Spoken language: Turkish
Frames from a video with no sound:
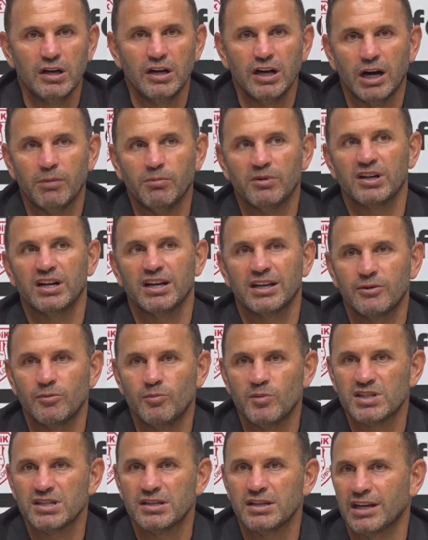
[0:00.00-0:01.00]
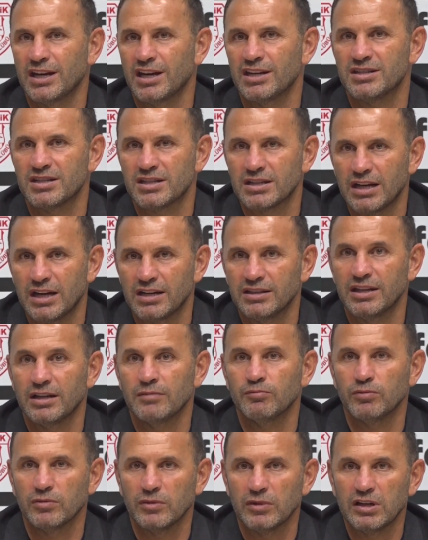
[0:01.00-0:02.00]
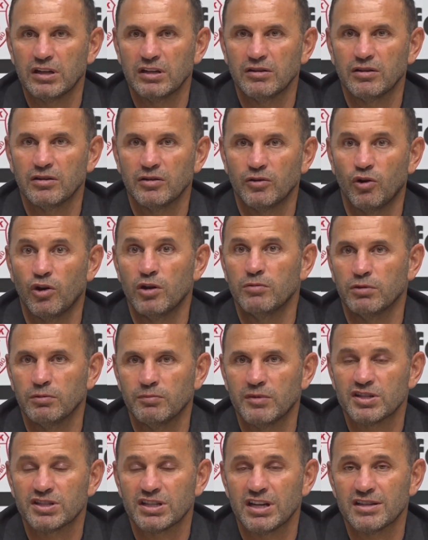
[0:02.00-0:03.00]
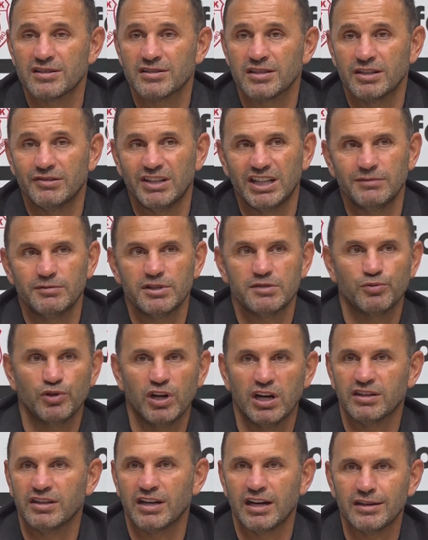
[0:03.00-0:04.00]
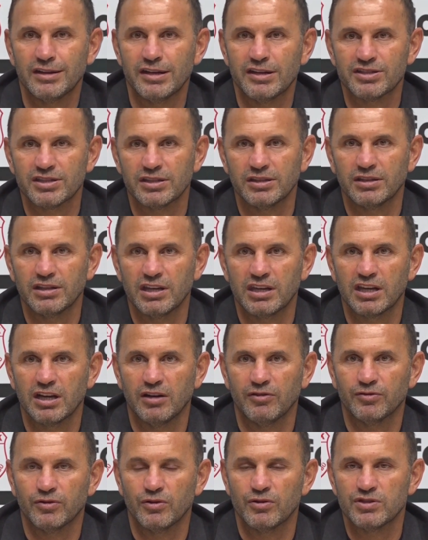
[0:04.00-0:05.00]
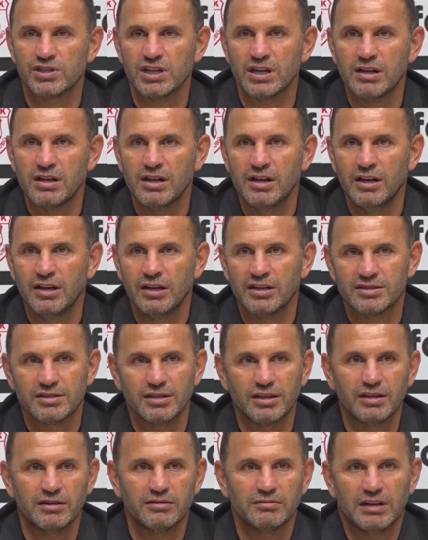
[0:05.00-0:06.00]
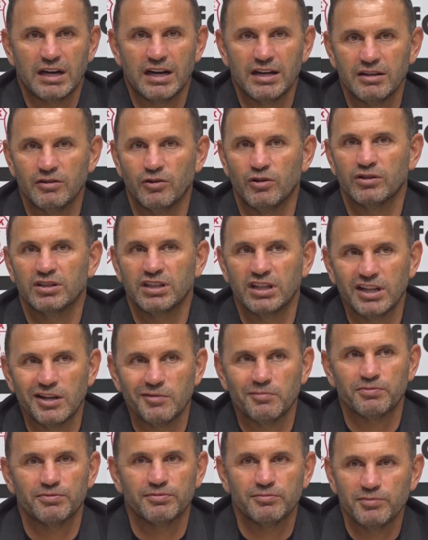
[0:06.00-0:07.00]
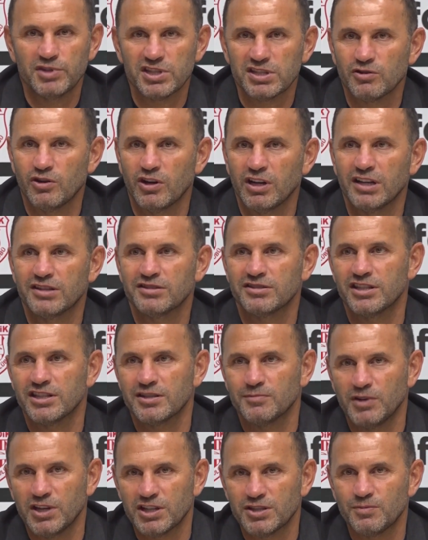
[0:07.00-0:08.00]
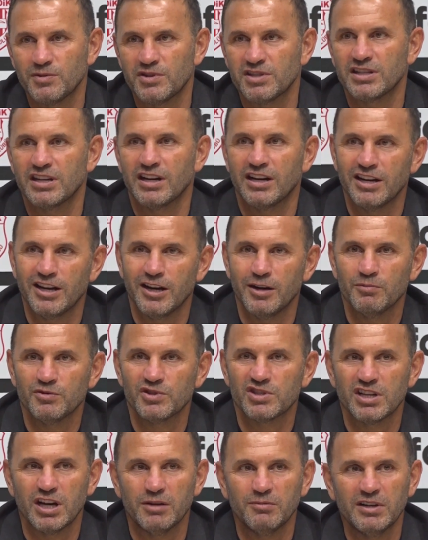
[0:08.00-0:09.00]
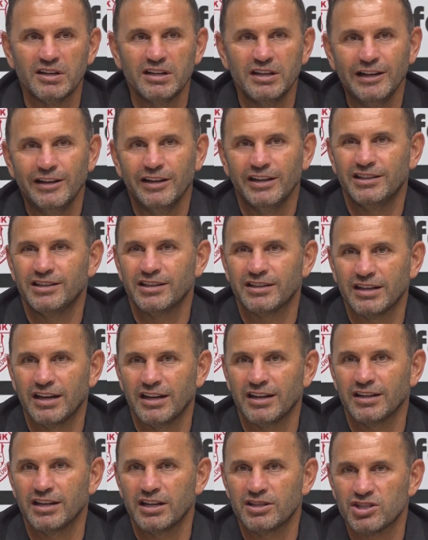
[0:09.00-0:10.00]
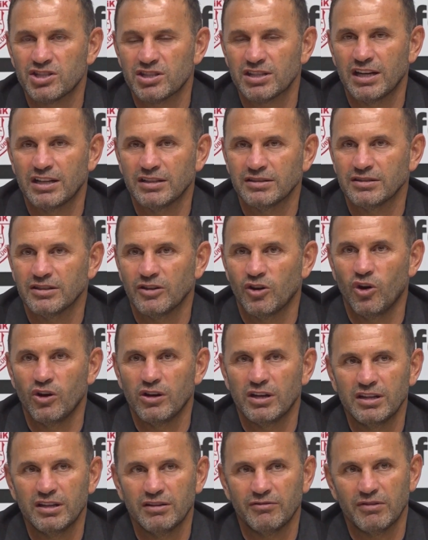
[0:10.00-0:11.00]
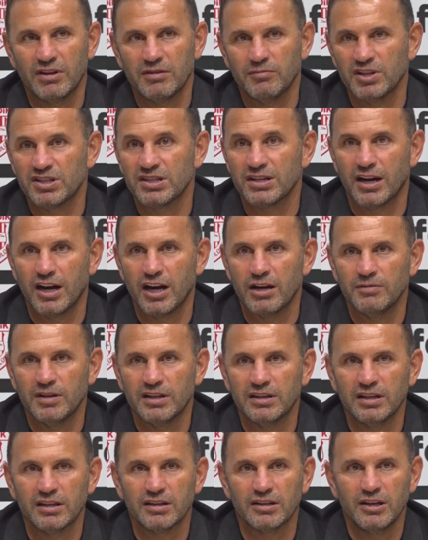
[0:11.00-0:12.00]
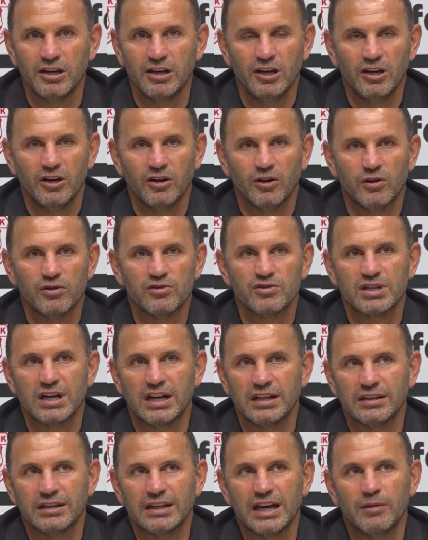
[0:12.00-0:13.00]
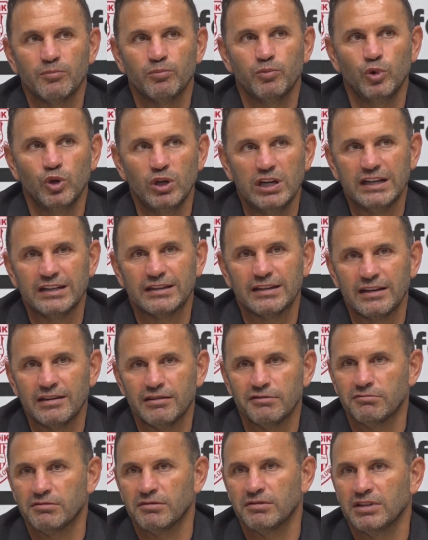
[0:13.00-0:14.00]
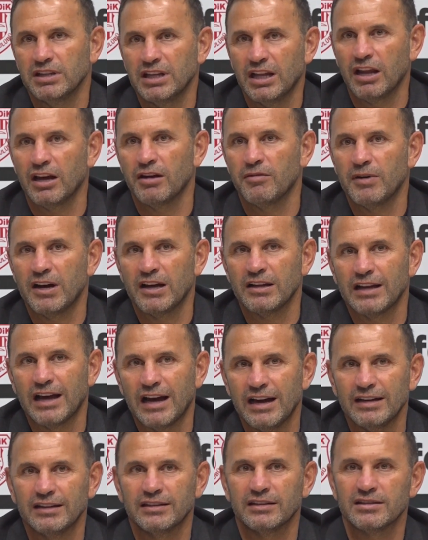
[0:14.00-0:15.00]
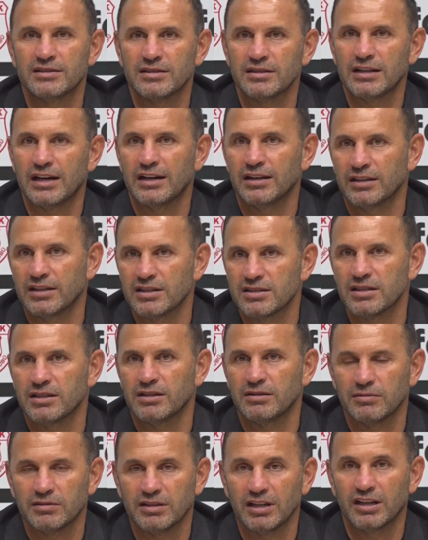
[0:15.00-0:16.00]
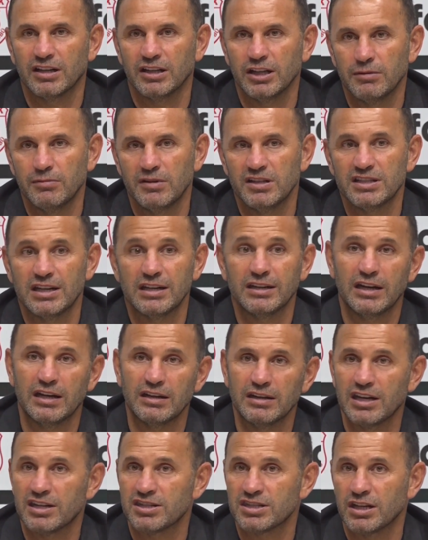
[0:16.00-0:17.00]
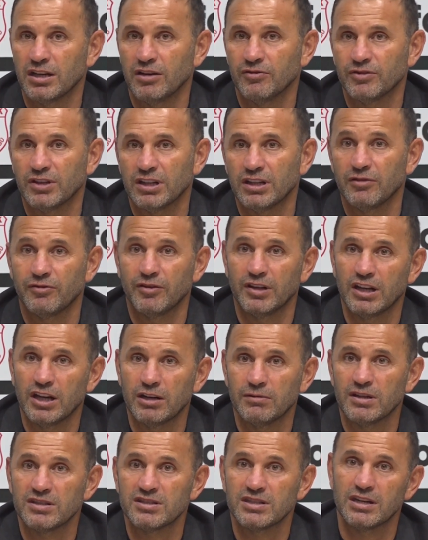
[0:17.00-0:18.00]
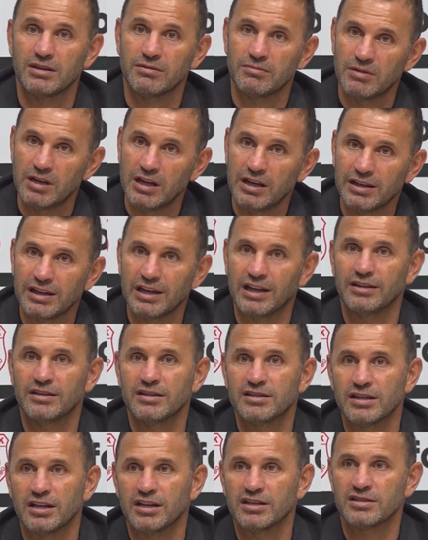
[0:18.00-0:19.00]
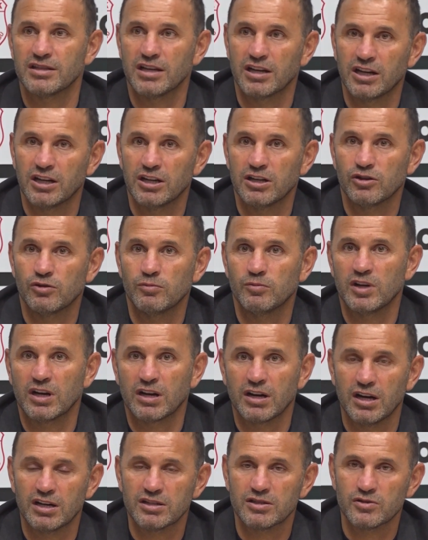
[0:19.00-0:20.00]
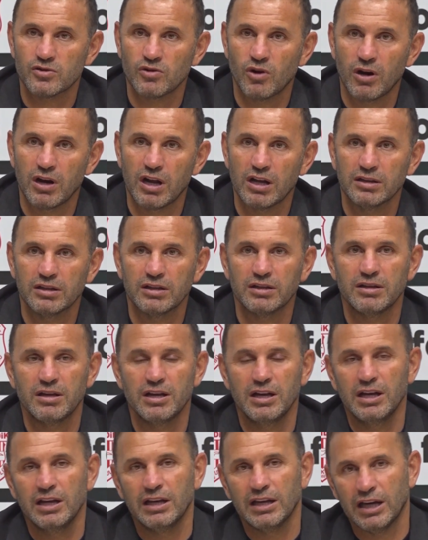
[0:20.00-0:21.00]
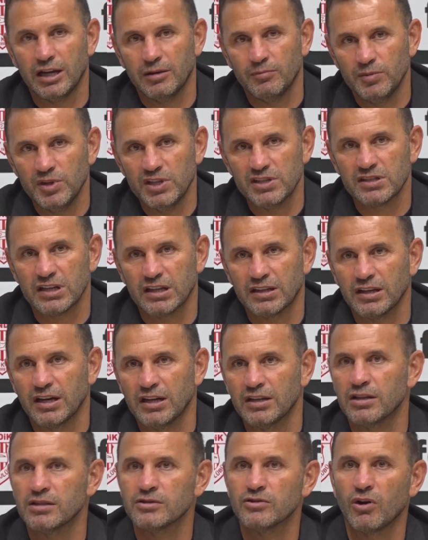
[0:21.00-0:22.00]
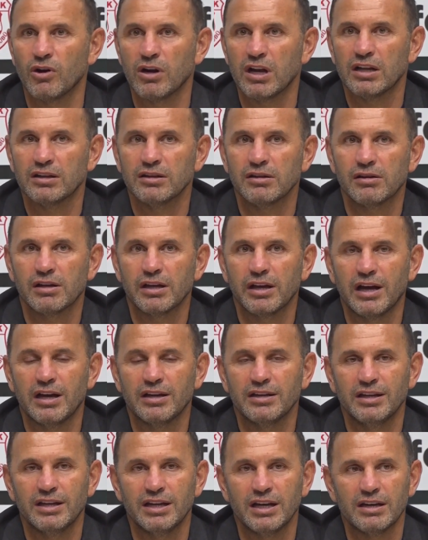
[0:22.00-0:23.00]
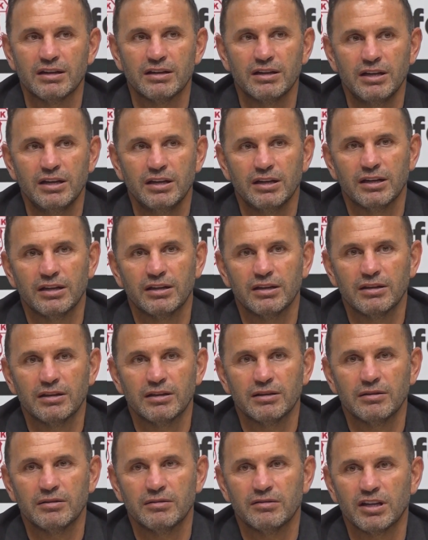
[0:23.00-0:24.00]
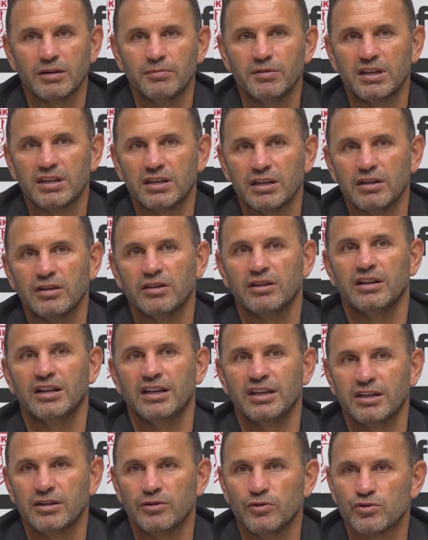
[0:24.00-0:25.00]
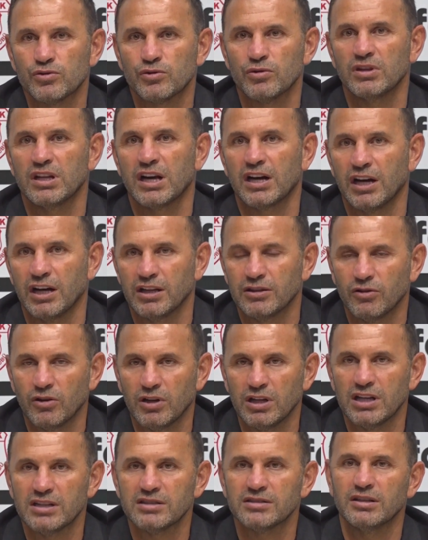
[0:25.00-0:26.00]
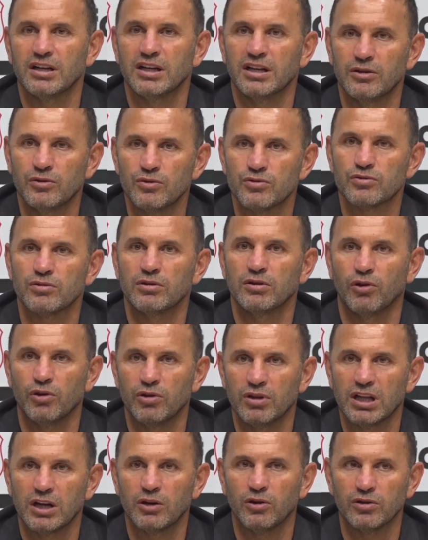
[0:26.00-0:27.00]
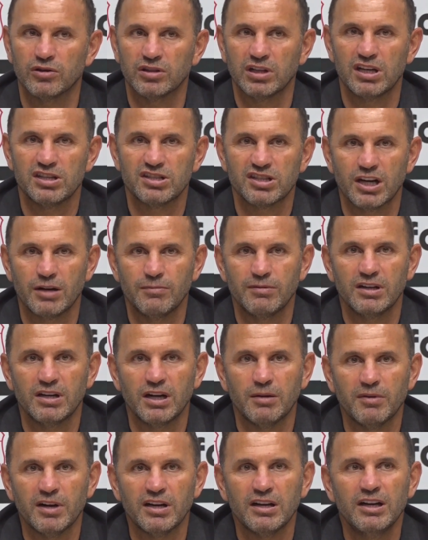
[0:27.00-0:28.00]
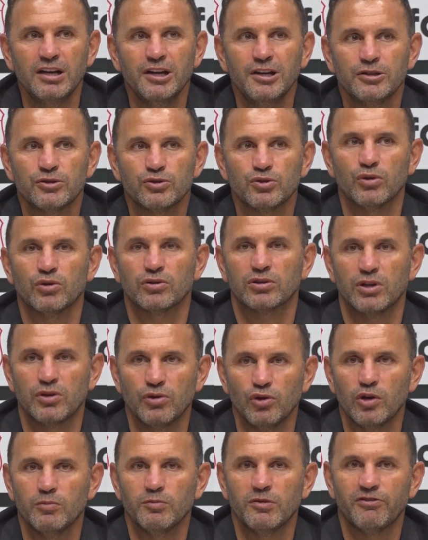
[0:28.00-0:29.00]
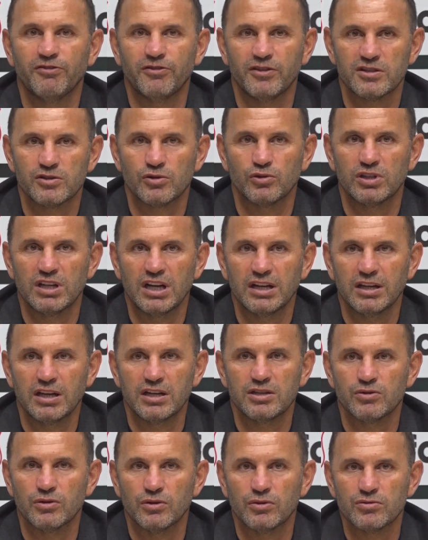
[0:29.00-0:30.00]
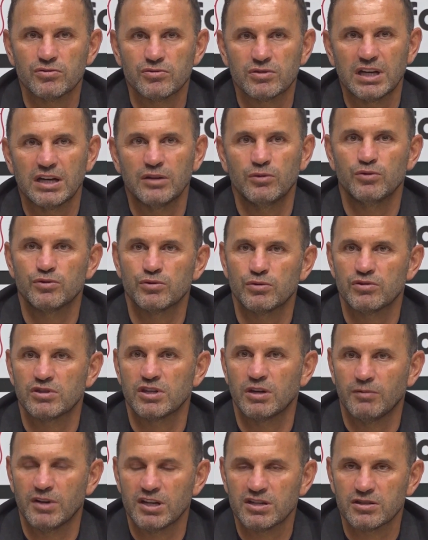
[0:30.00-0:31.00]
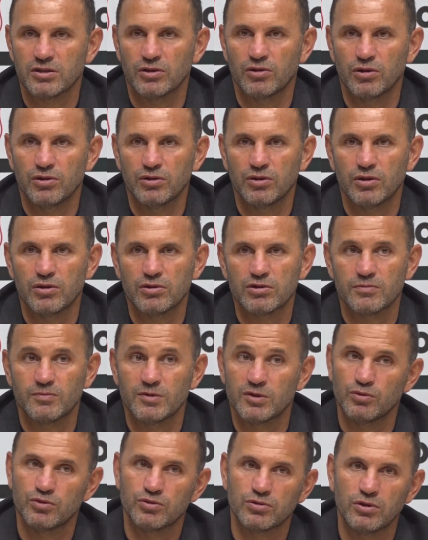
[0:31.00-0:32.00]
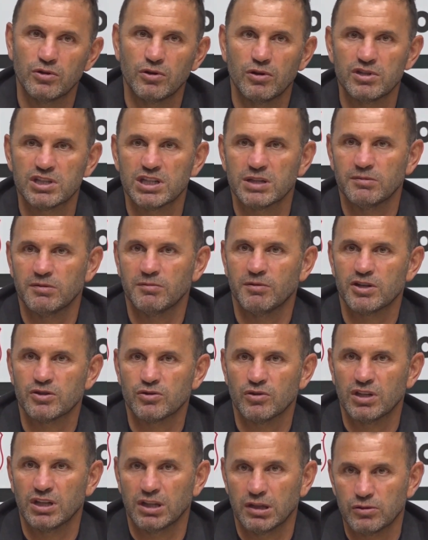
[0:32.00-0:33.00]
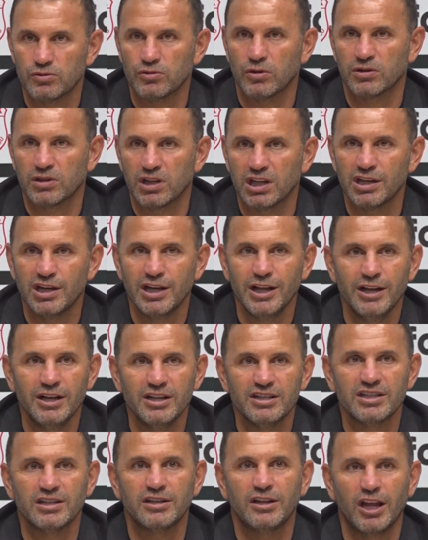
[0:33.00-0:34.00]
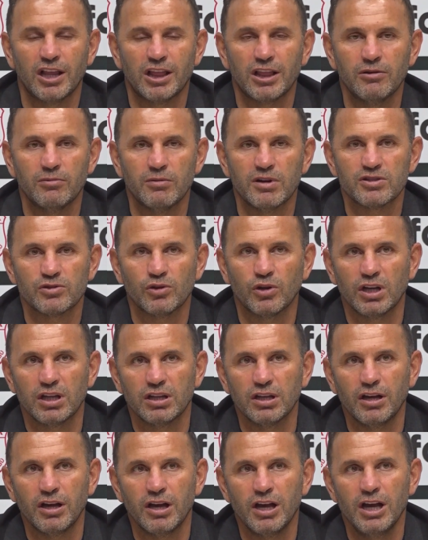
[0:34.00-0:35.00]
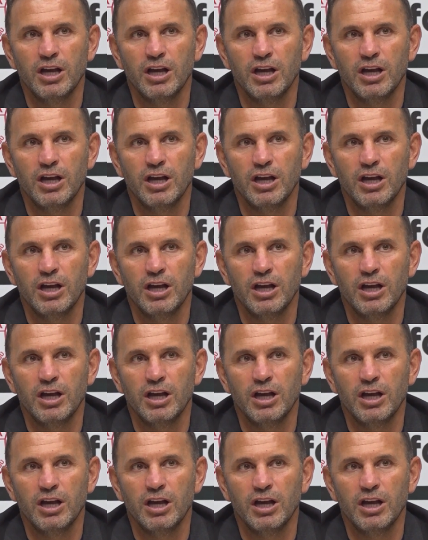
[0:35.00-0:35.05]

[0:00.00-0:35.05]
Ama rakibimizin de geçişlerden e, gol bulma şansları vardı. Biz bunu Hatay'da yaşadık iki hafta önce. Aslında yani orada da hep biz gol atacağız, maç bizde ayağımızda ama iki tane geçişten gol yedik ve maçı kaybettik. O yüzden yani bu ligde yine ben herkesin herkese takılabileceğini yani geçen hafta da Fenerbahçe kendi sahasında Karagümrük'e karşı zorlandı. Yani biz Hatay'da zorlandık. Yani yine e, tabii ki ligin üstünde kadrolar, ligin üstünde üstünde oyunlar ortaya çıkabilir ama çok da yoğun bir fikstürden geçiyoruz. Yani üst üste maçlar oynuyoruz. Biz 3 gün önce bir maç oynadık. Çok da şiddetli maç oynadık.